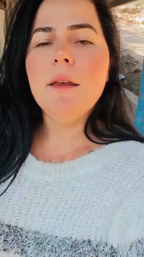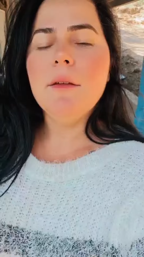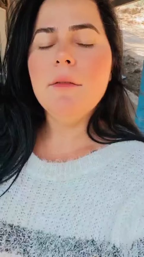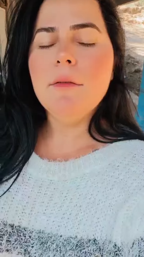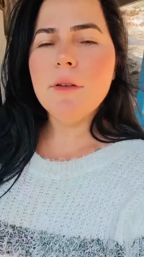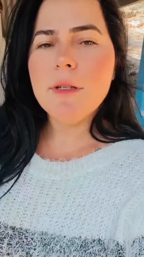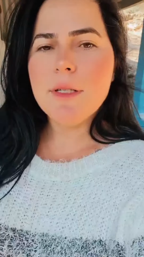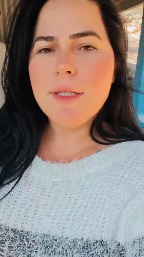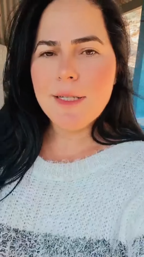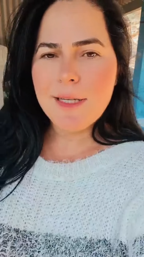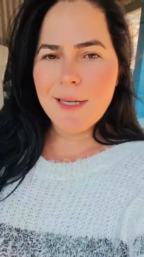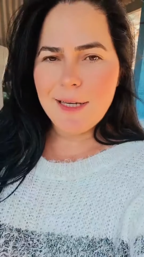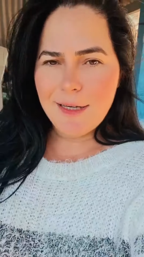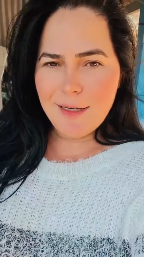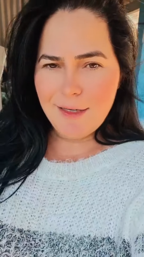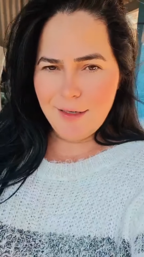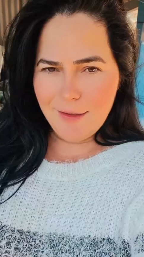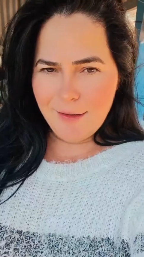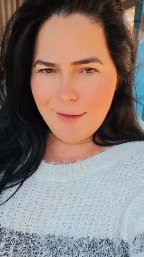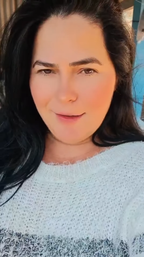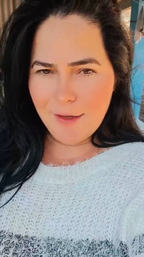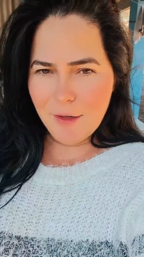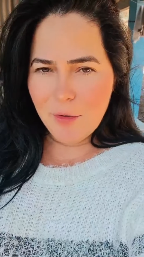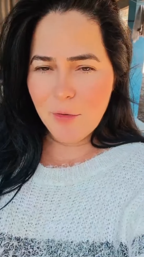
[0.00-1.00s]
E você
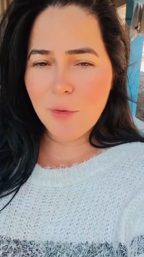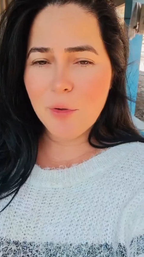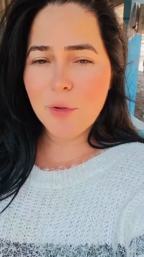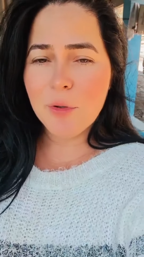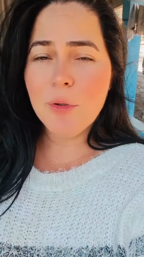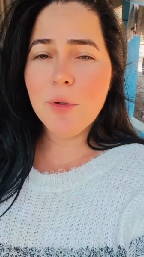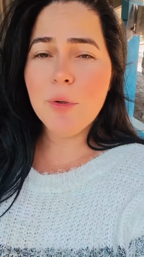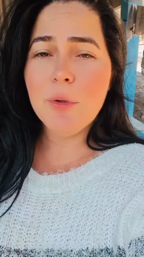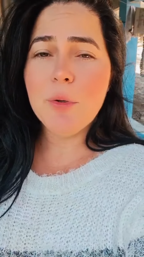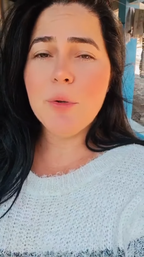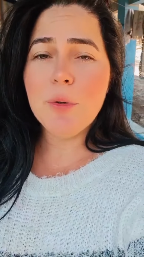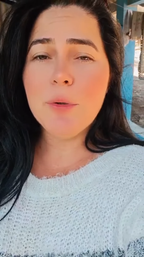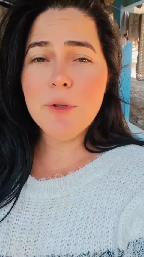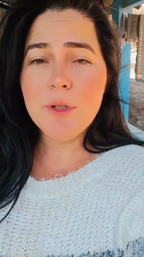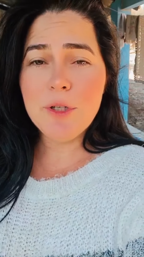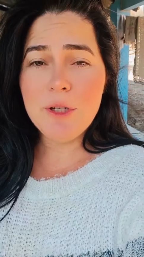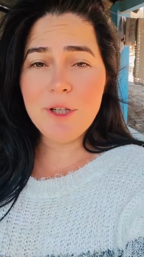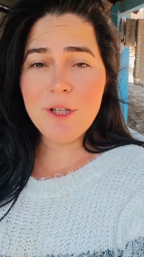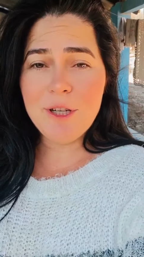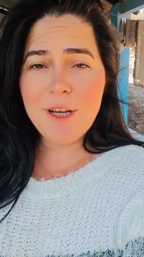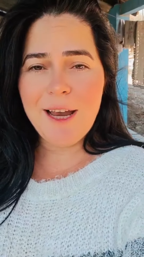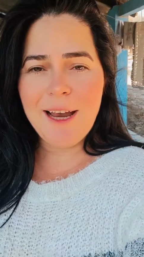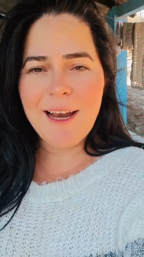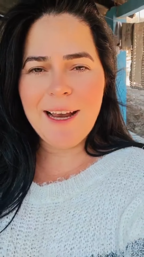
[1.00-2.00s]
acordou
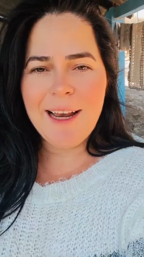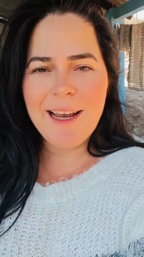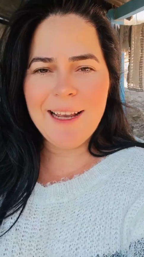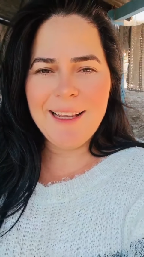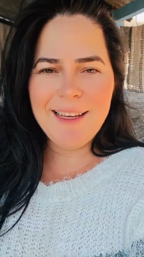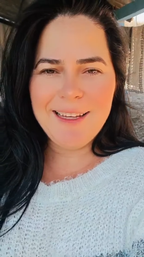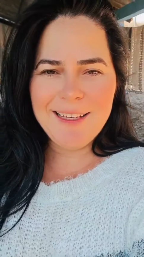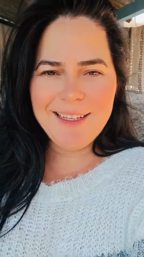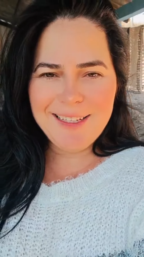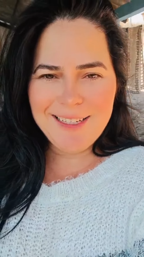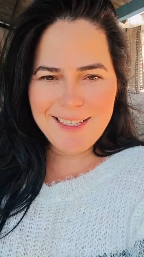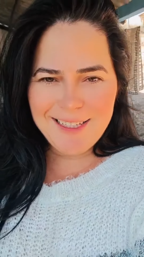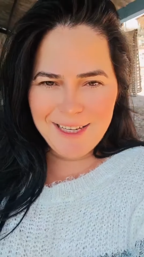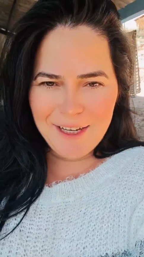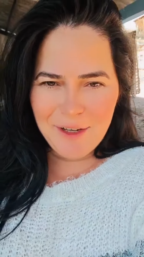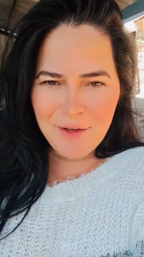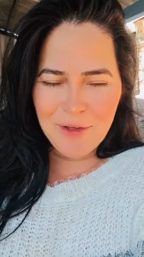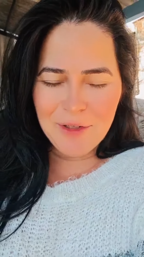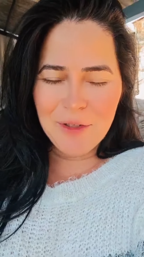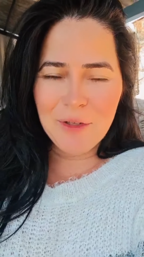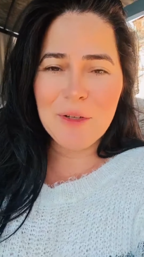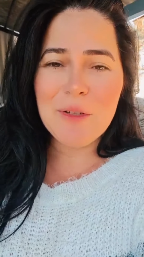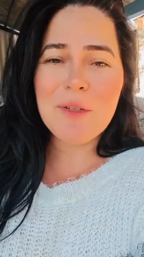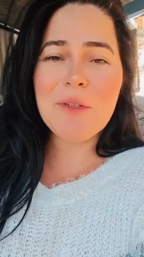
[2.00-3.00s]
hoje, já
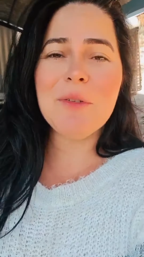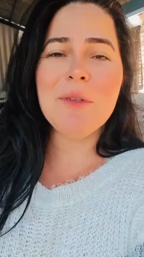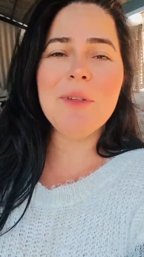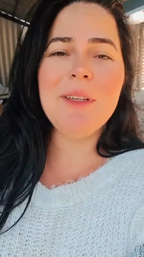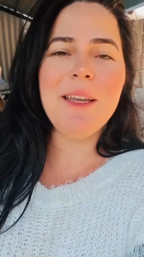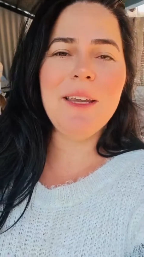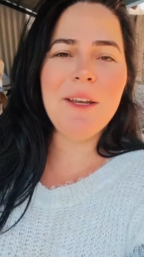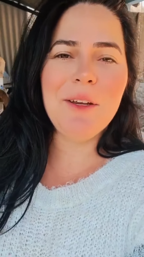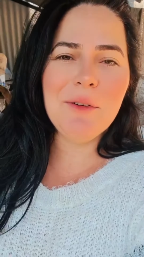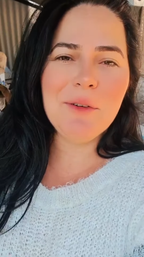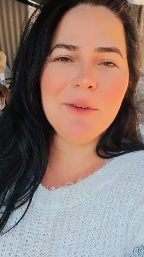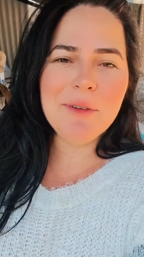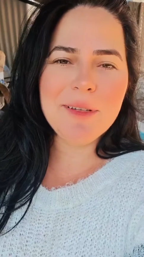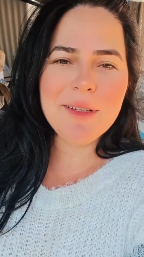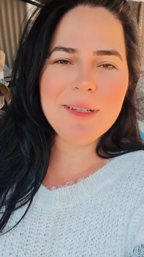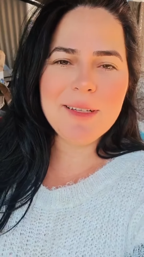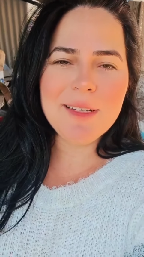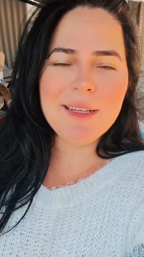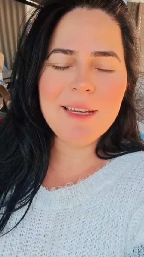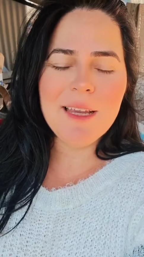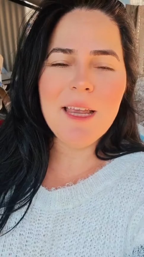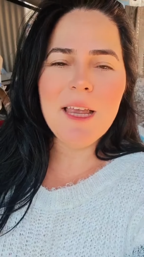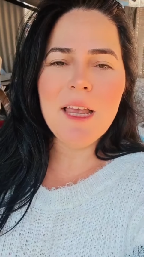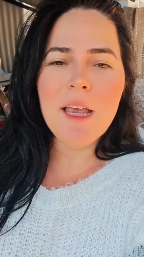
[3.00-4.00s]
agradeceu a nosso
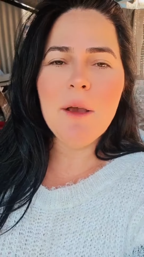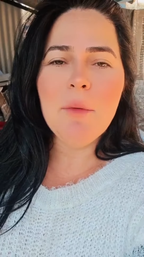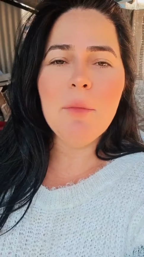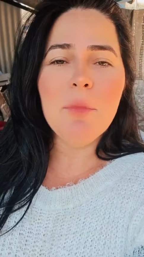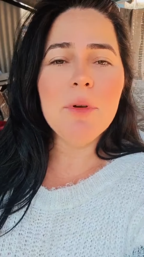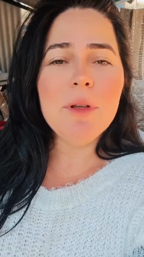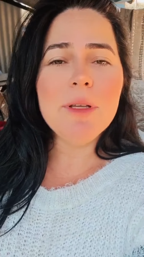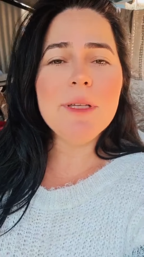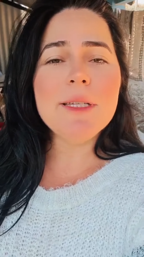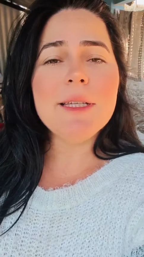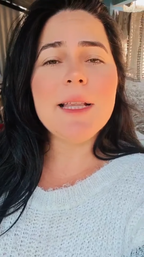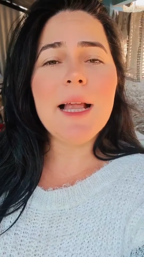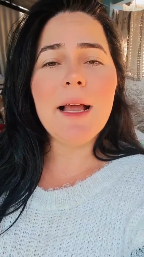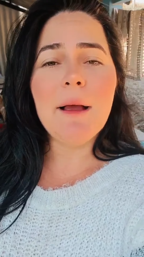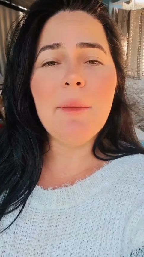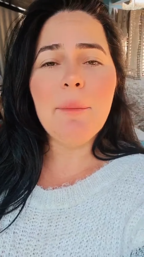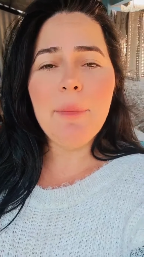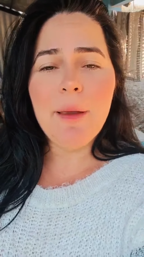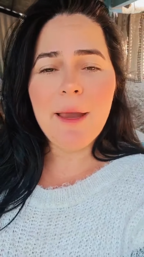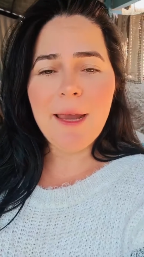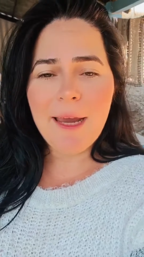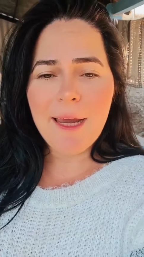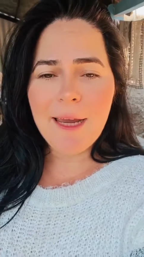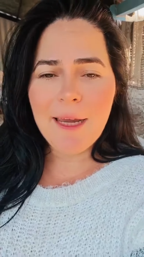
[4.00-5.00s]
Deus por estar
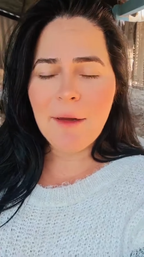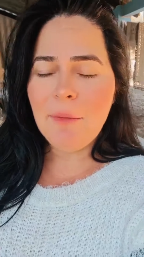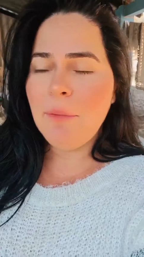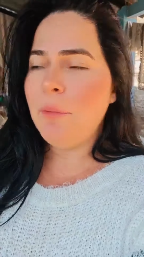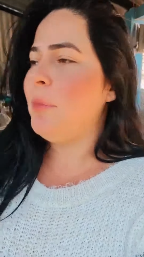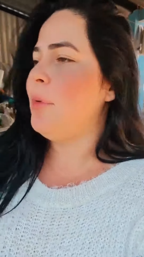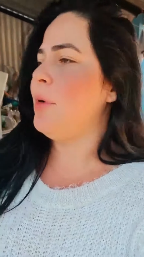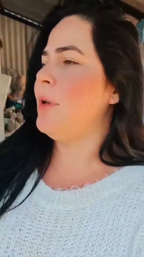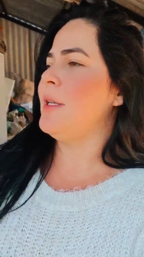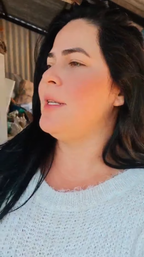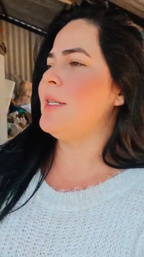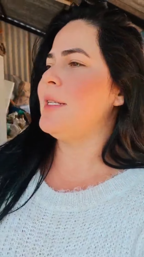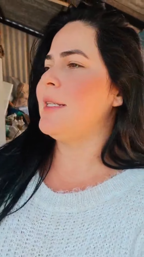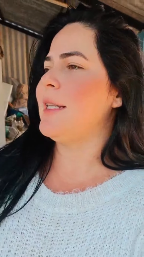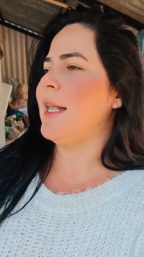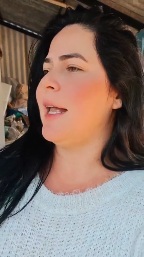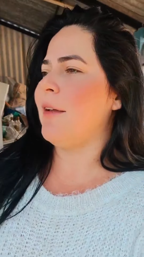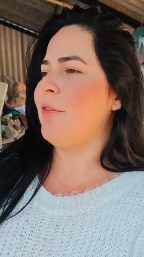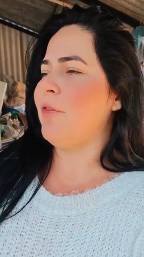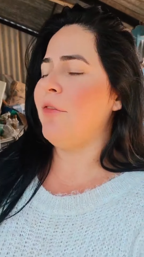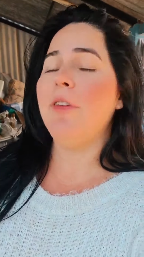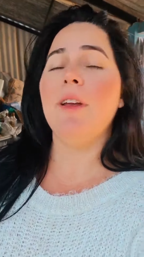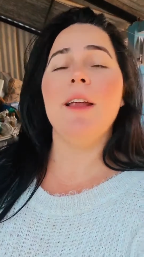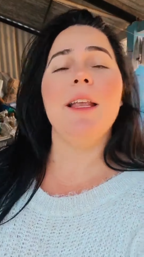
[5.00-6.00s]
bem, por
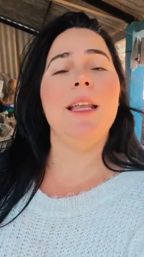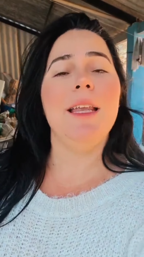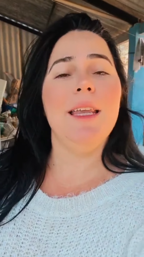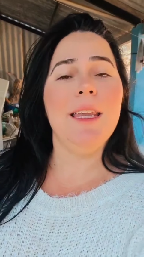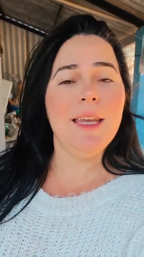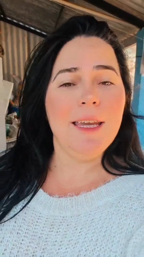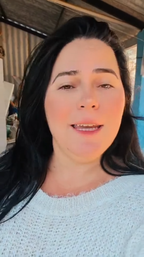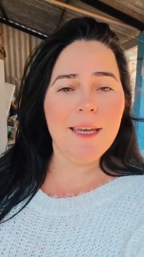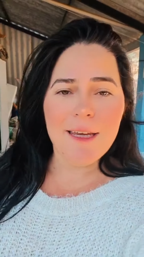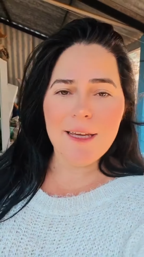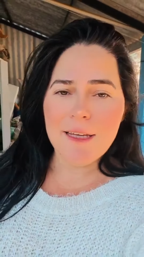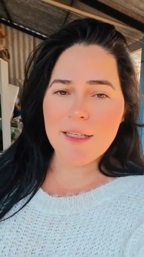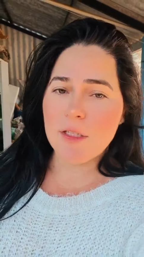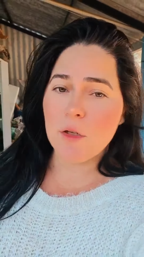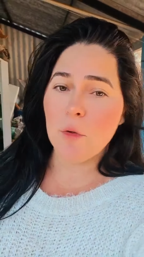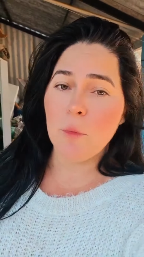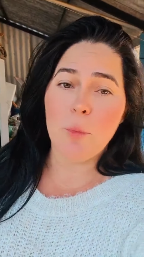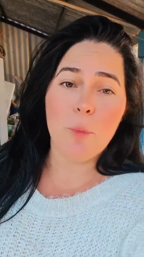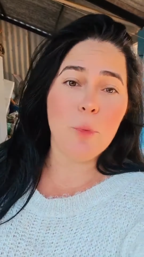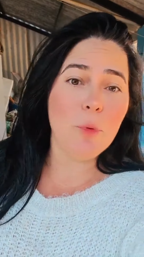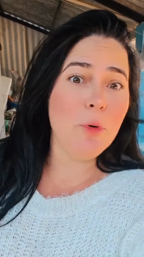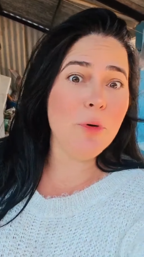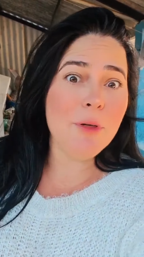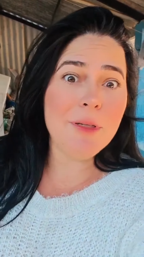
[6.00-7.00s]
estar feliz
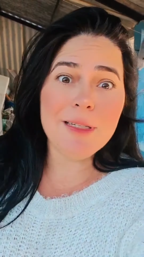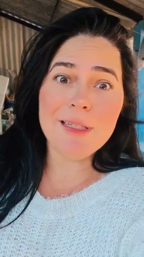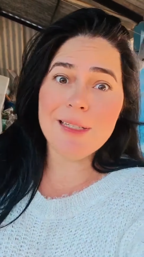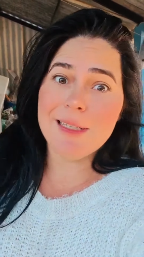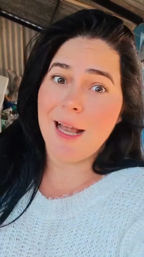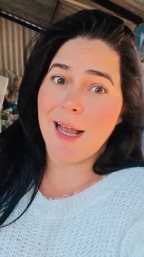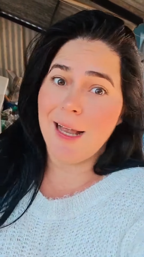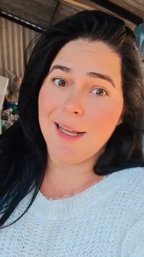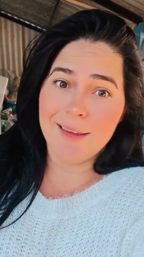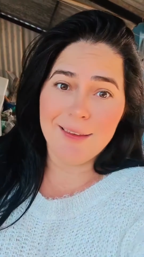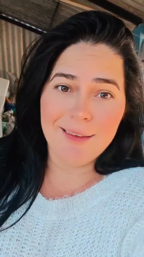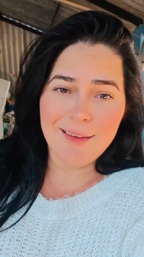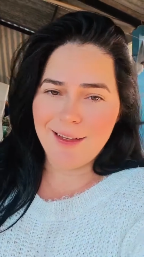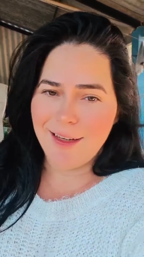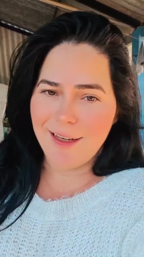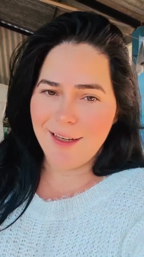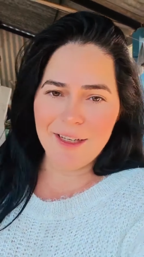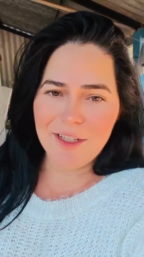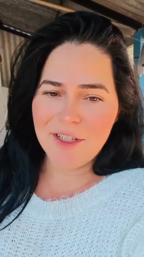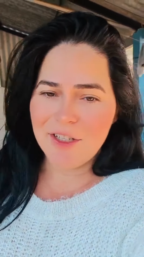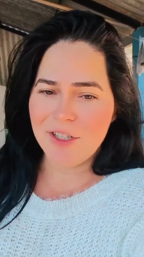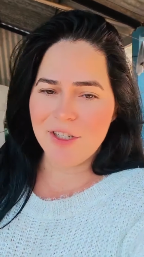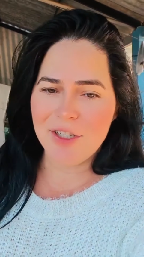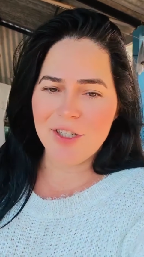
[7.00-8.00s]
ou por estar
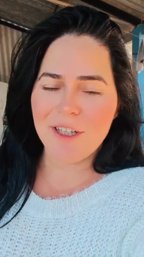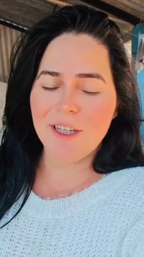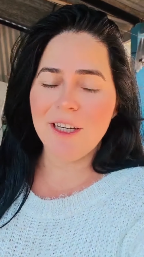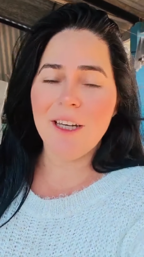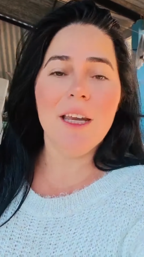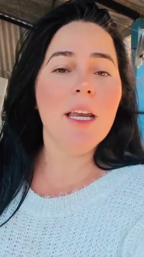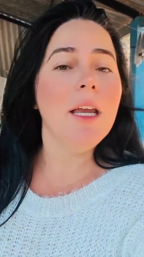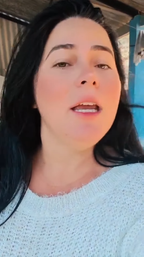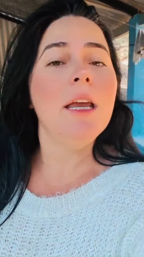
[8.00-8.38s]
triste?